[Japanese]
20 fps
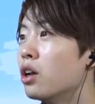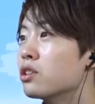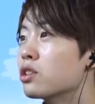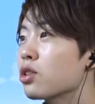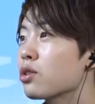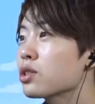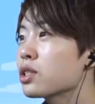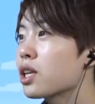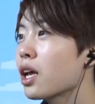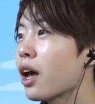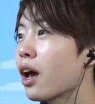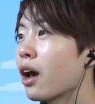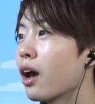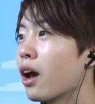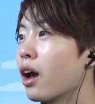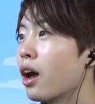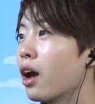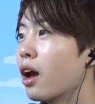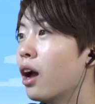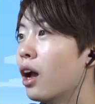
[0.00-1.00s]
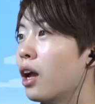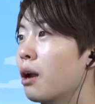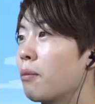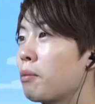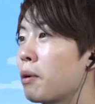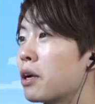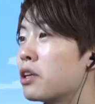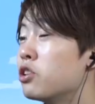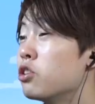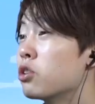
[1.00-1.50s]
そしてやっ
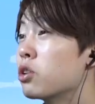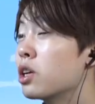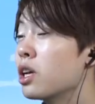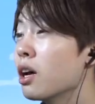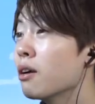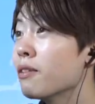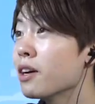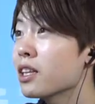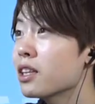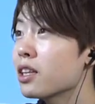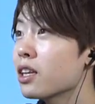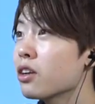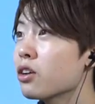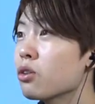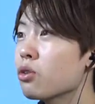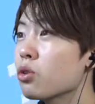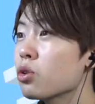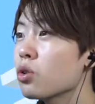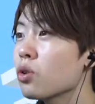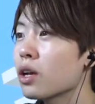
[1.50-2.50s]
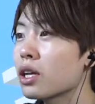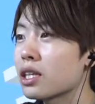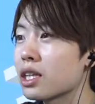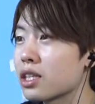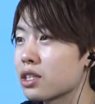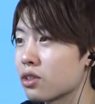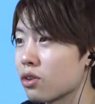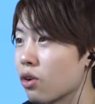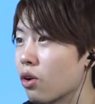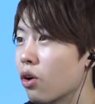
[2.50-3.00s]
ぱ雪山っていうことは
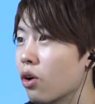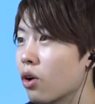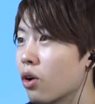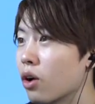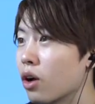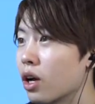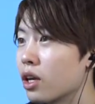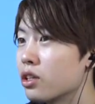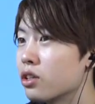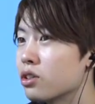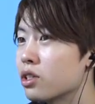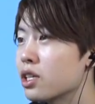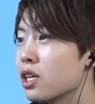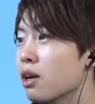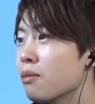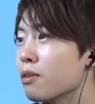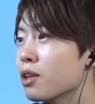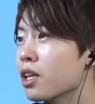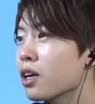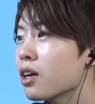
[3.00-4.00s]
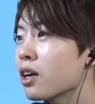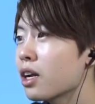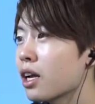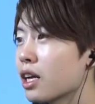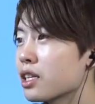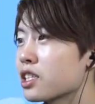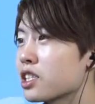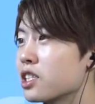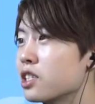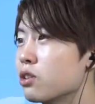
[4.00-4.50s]
ですよ雪山だか
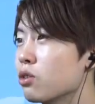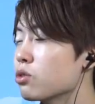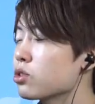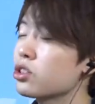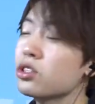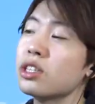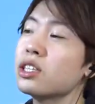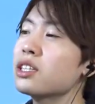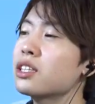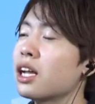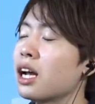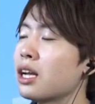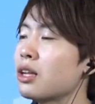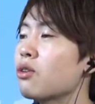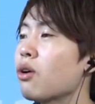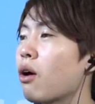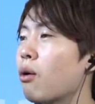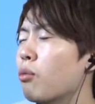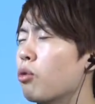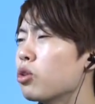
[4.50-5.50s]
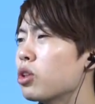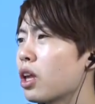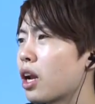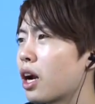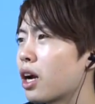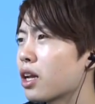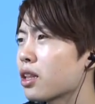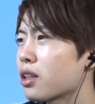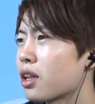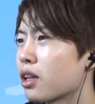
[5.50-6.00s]
ら針葉樹林帯とは思って
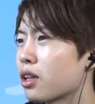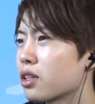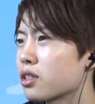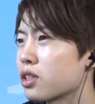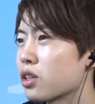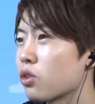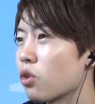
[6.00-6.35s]
なかったんです